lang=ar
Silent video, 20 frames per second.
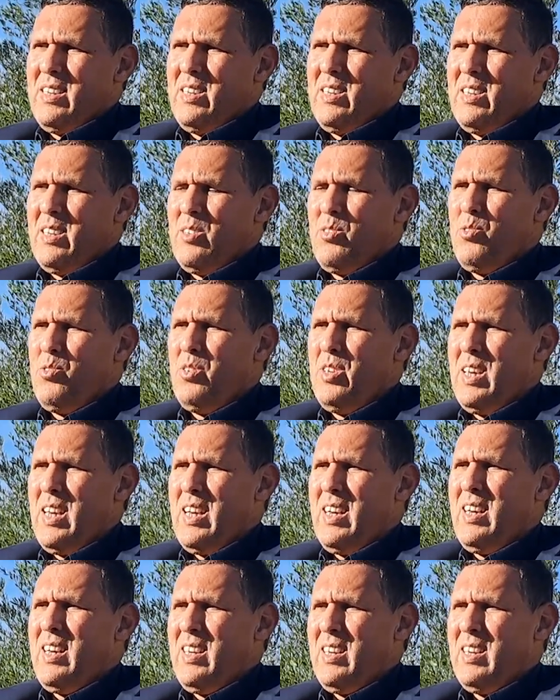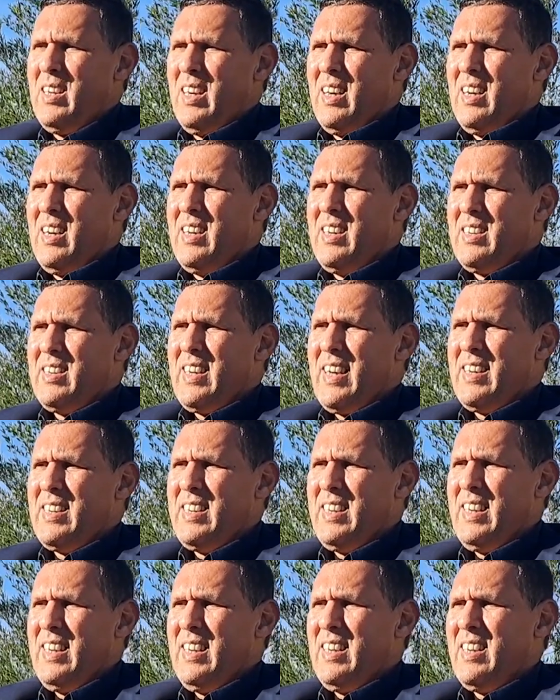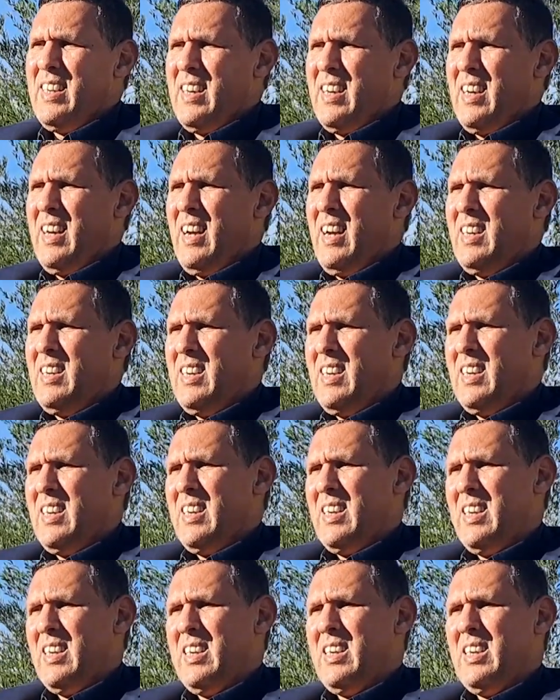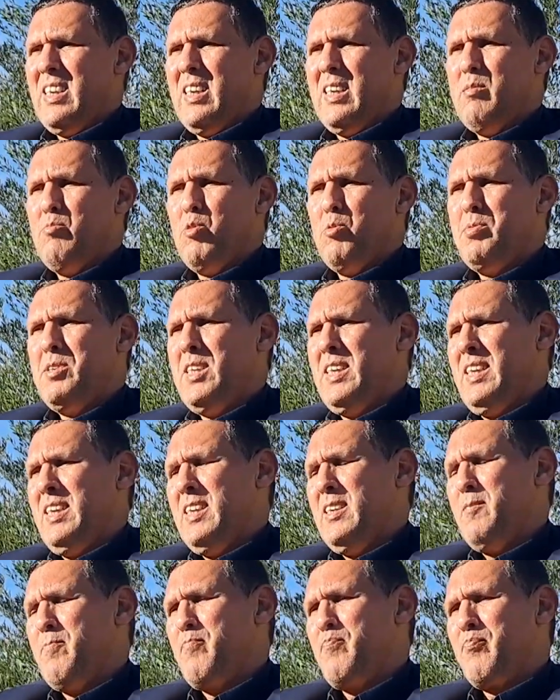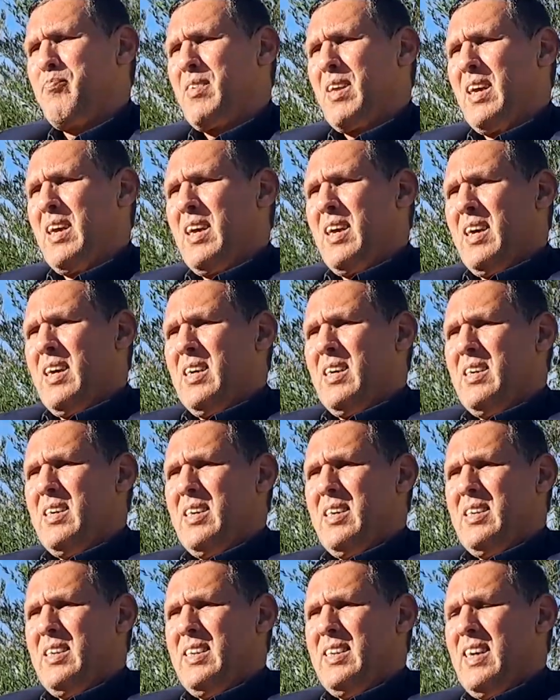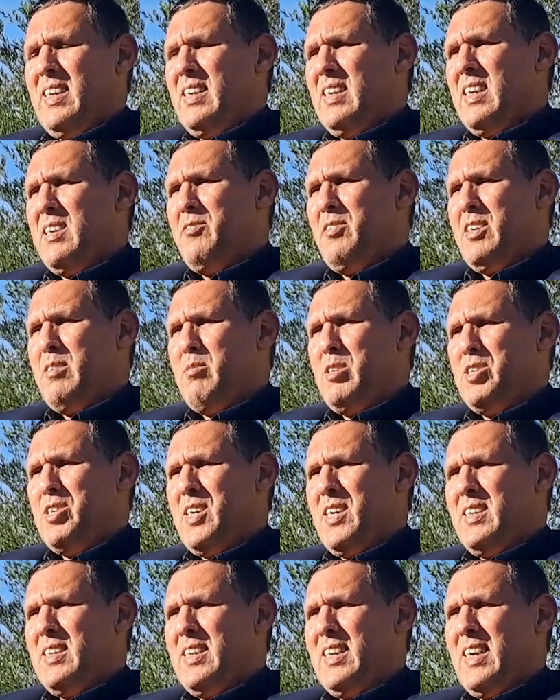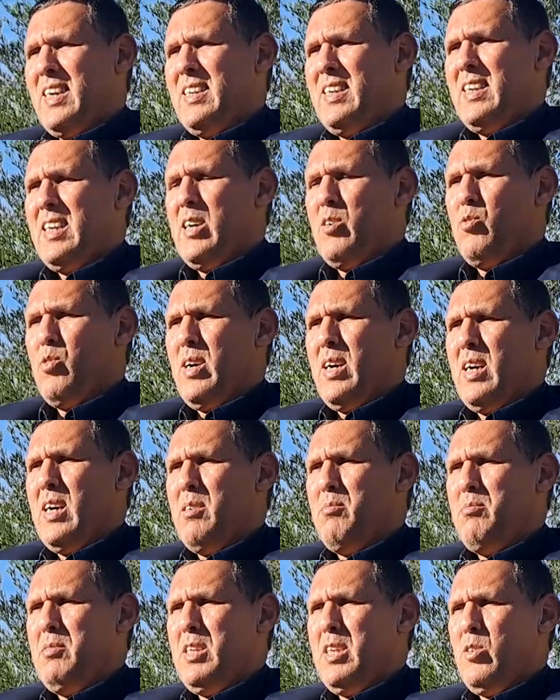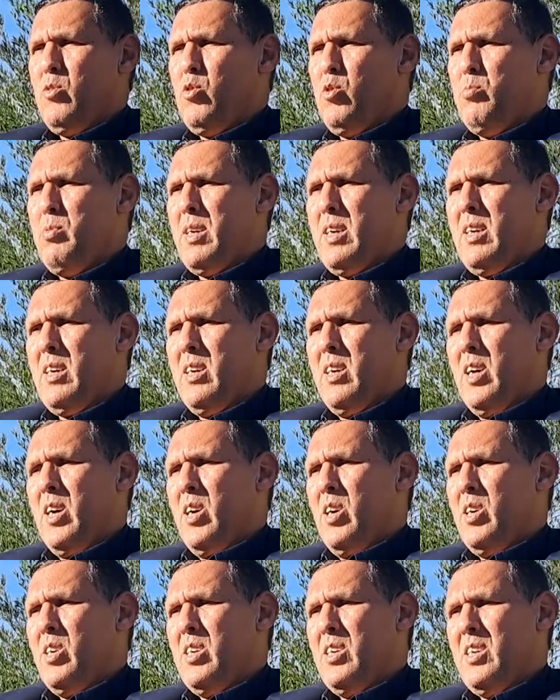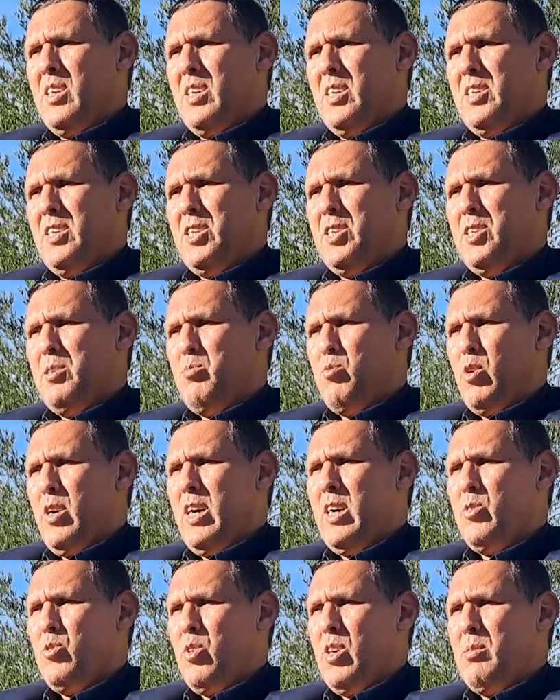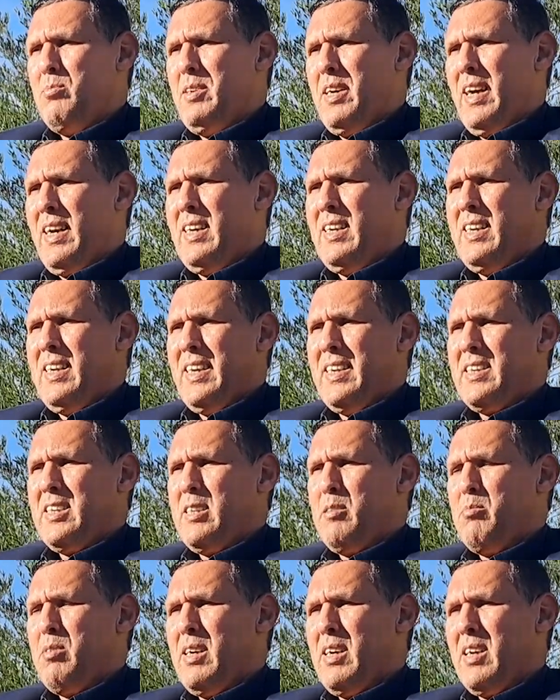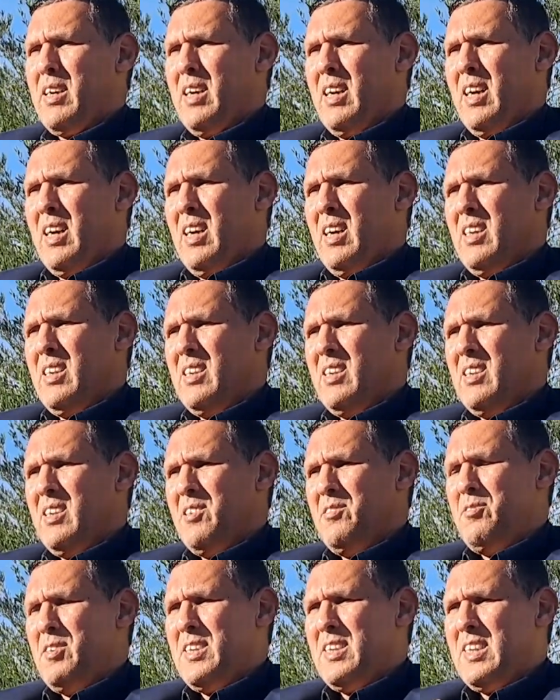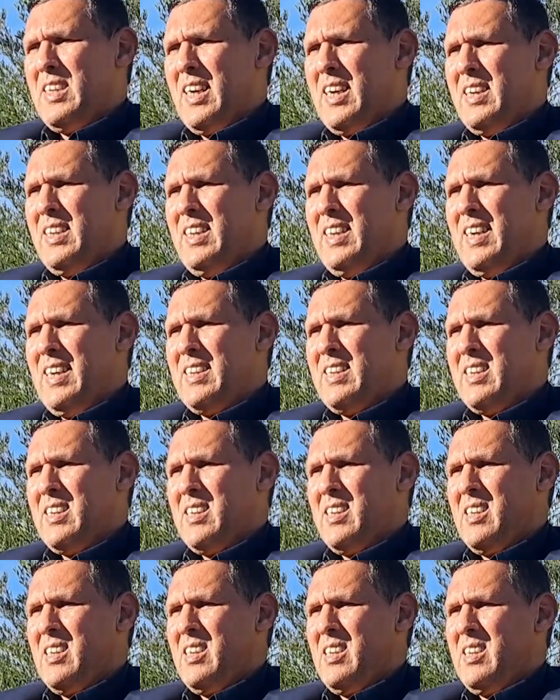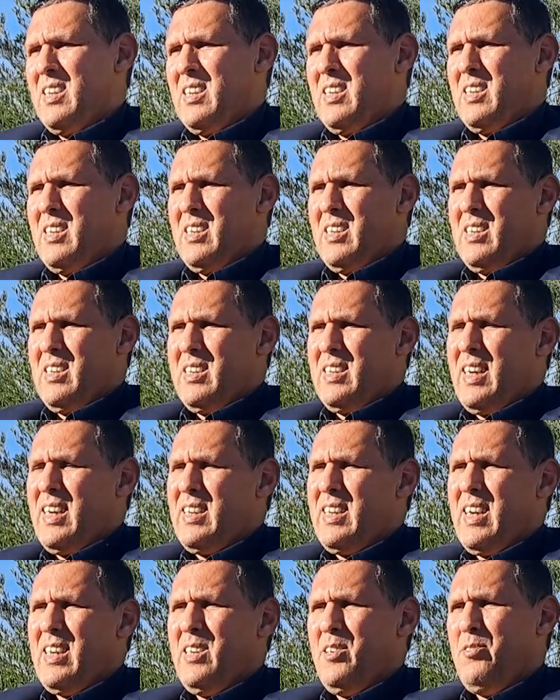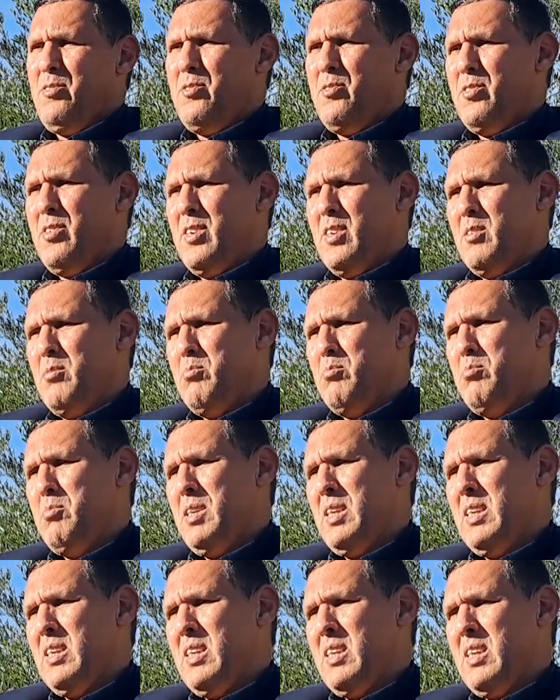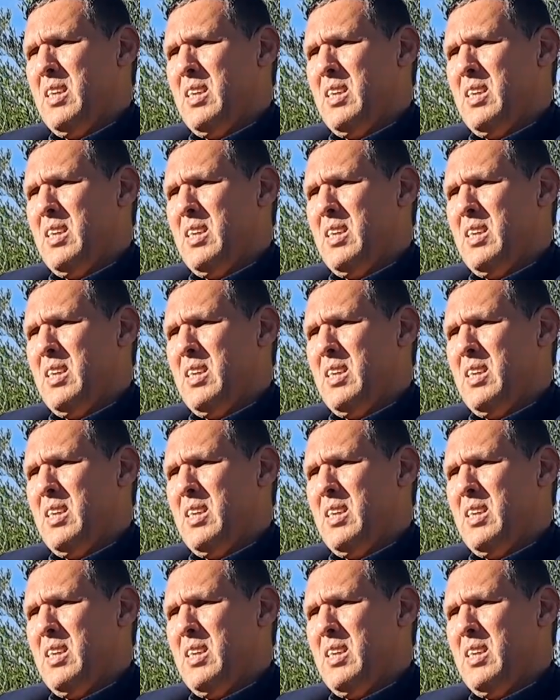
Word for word: يكون لها تأثير على آه، المبدعين آه، لذلك فالمجال التقني له أهمية كبرى آه، يجب أخذها بعين الاعتبار فالتقنيات تختلف من